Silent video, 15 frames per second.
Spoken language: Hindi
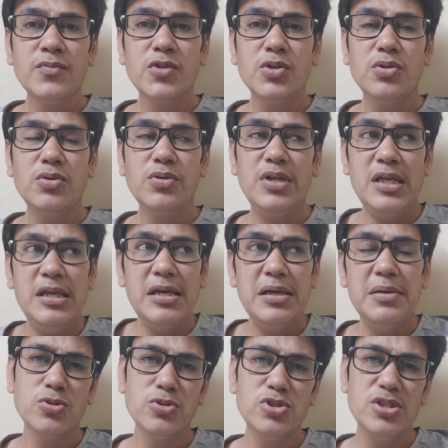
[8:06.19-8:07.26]
तो ठीक
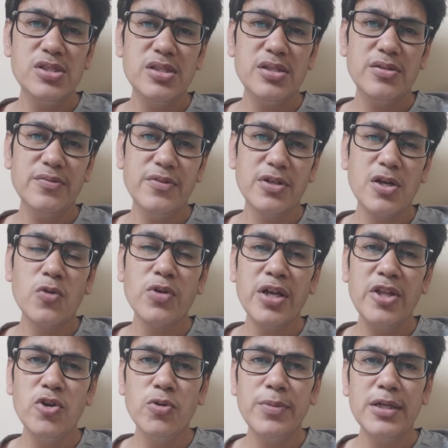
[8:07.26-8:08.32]
है कुछ चीज़ें वर्कआउट
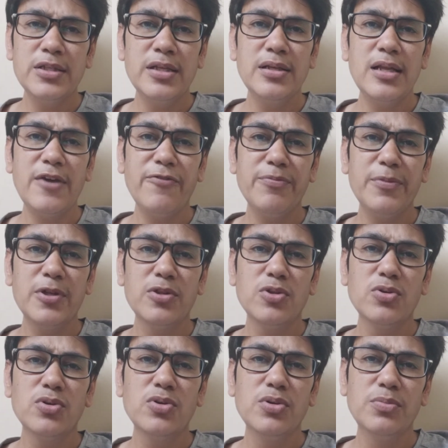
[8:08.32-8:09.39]
नहीं हो पाती हैं लाइफ में
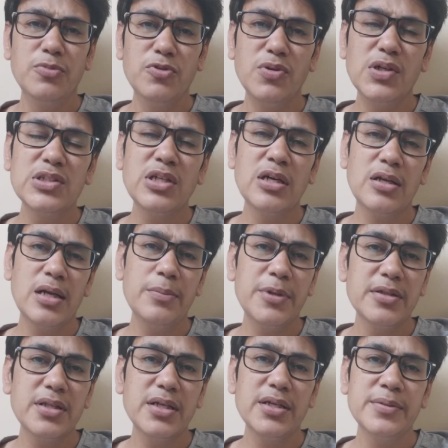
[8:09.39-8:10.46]
तो मूव ऑन करना
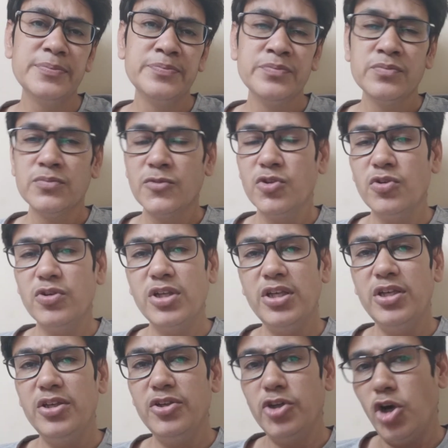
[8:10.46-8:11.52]
पड़ता है
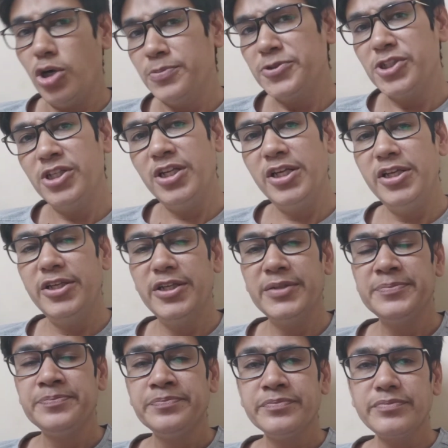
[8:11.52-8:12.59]
क्योंकि ऑप्शन नहीं है
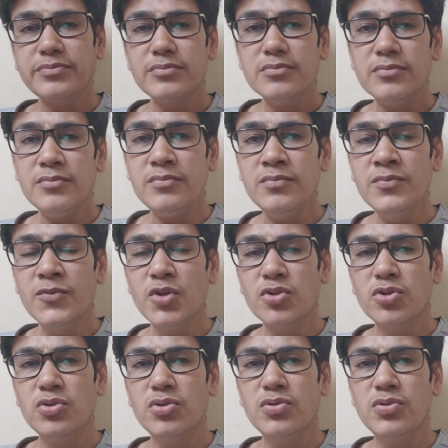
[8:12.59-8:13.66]
तो